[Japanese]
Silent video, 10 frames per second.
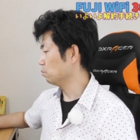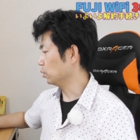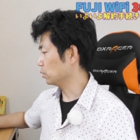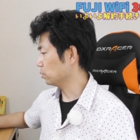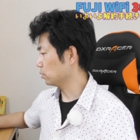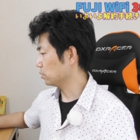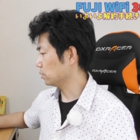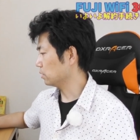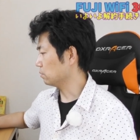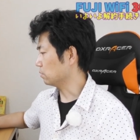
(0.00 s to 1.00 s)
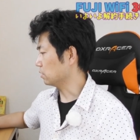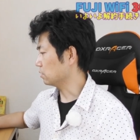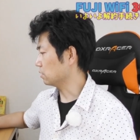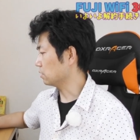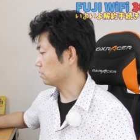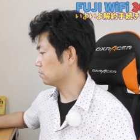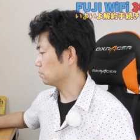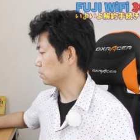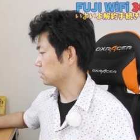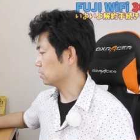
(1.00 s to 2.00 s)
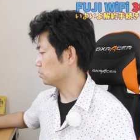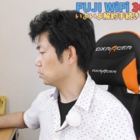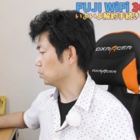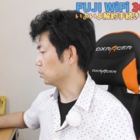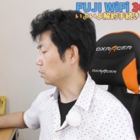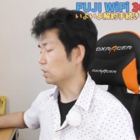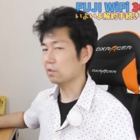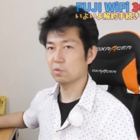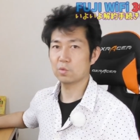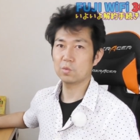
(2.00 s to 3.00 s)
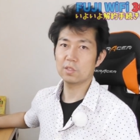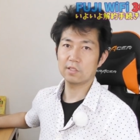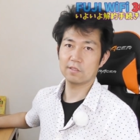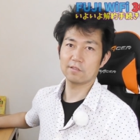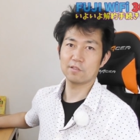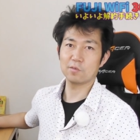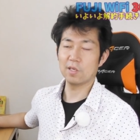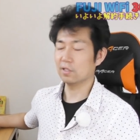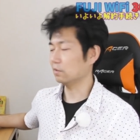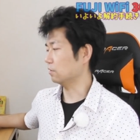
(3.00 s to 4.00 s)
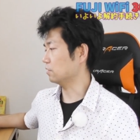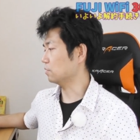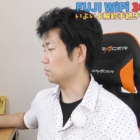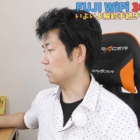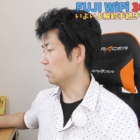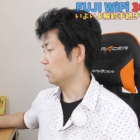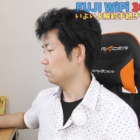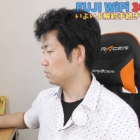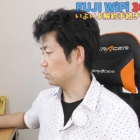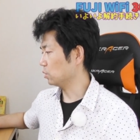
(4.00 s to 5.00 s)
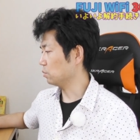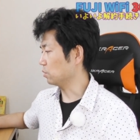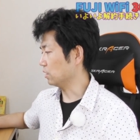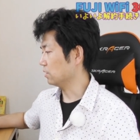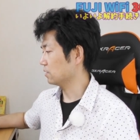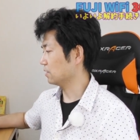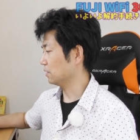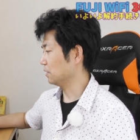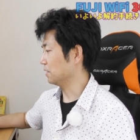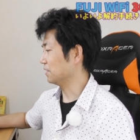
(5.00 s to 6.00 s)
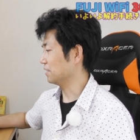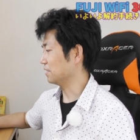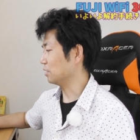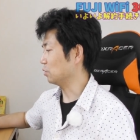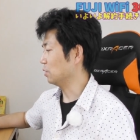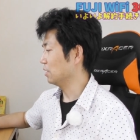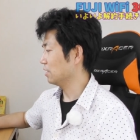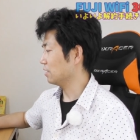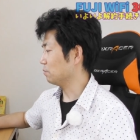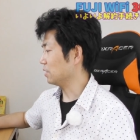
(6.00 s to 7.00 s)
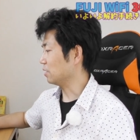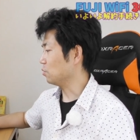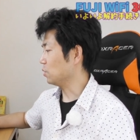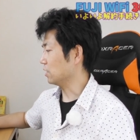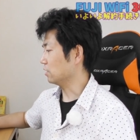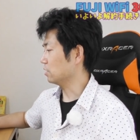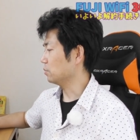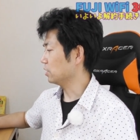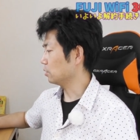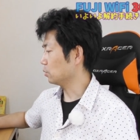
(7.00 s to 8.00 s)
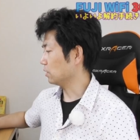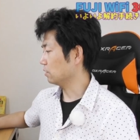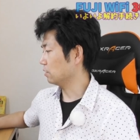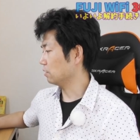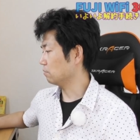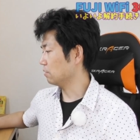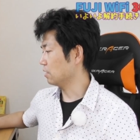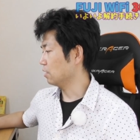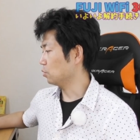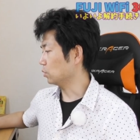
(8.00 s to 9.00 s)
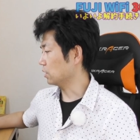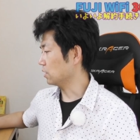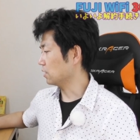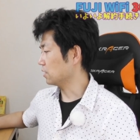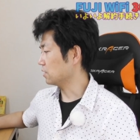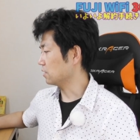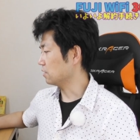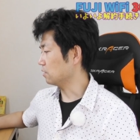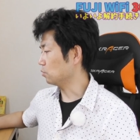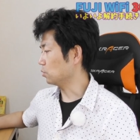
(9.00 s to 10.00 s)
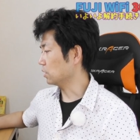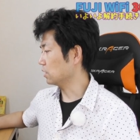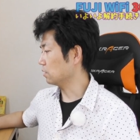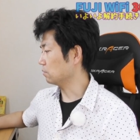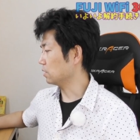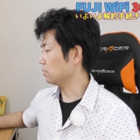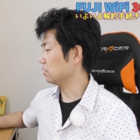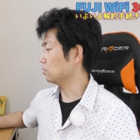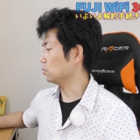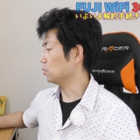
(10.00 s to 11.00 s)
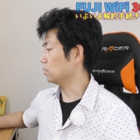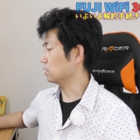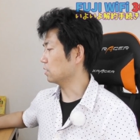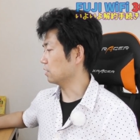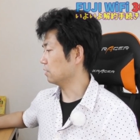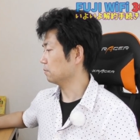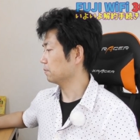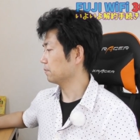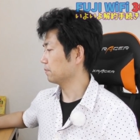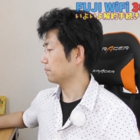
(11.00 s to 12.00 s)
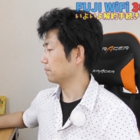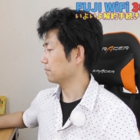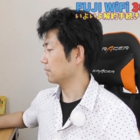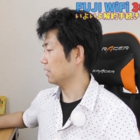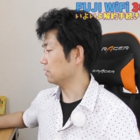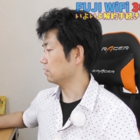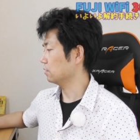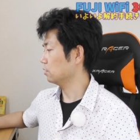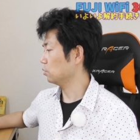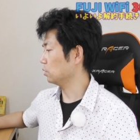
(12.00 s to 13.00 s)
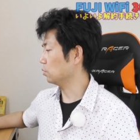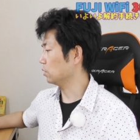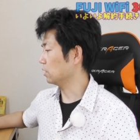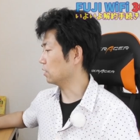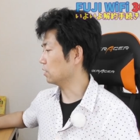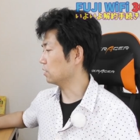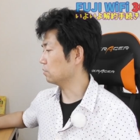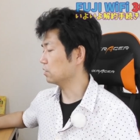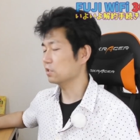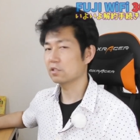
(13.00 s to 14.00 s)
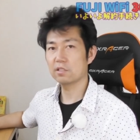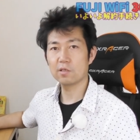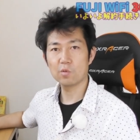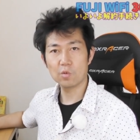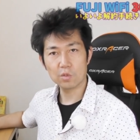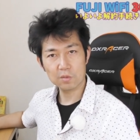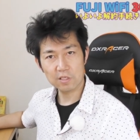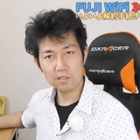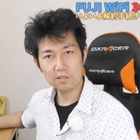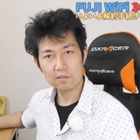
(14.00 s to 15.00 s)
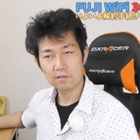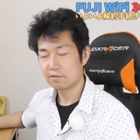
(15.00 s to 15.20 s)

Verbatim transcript: もともと言ってたのがですね、通信速度がね、遅くなったっていうのがあったんですよね。まあ、それでもね、使ってたんですけど、やっぱり今回決め手となったのが固定回線に乗り換えるためっていうとこですかね。はい。ということで、これで解約申請を押します。